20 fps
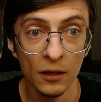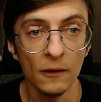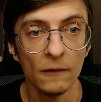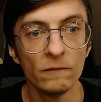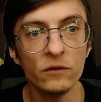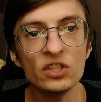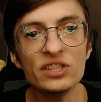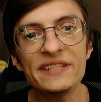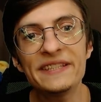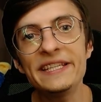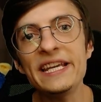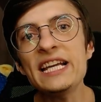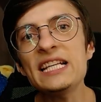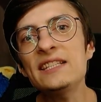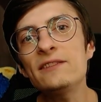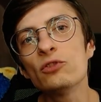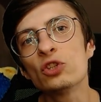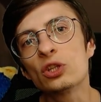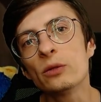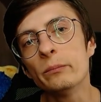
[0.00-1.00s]
Вот
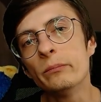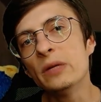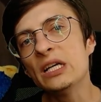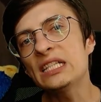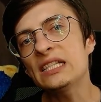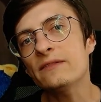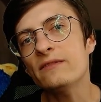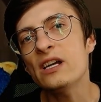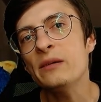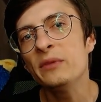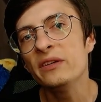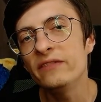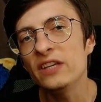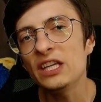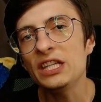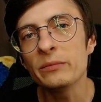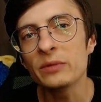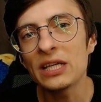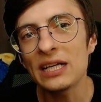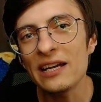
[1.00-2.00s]
здесь вот мы с вами
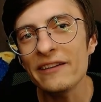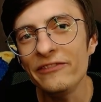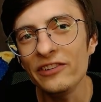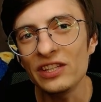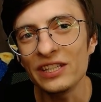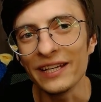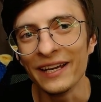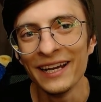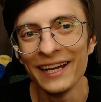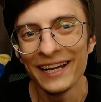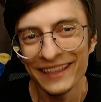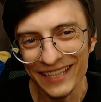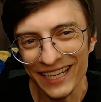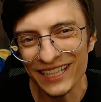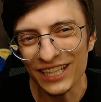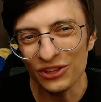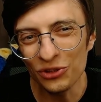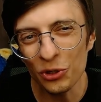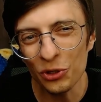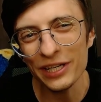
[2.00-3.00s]
видим граффити, на
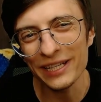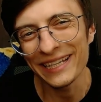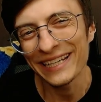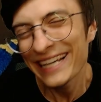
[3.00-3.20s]
которой